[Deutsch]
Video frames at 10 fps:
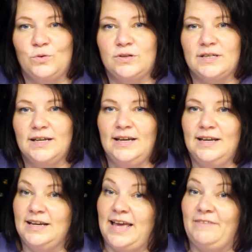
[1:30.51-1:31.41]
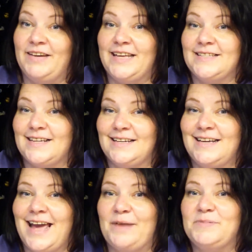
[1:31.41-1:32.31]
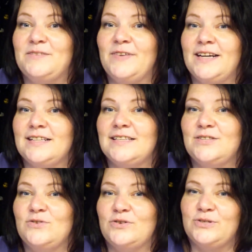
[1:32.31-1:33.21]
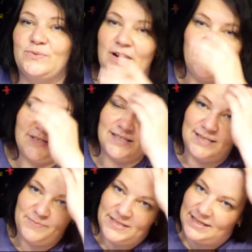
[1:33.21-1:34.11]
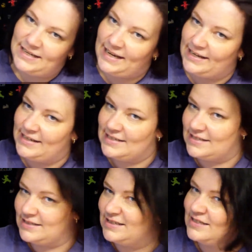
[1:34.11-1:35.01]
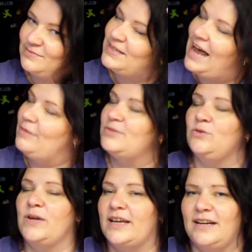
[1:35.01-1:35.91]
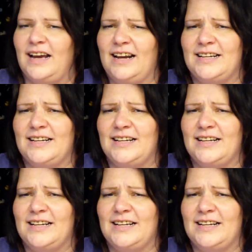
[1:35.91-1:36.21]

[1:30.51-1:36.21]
Und ja, wenn ich jetzt an die herbst wintersaison 2017 denke, das, das wird der absolute Knaller.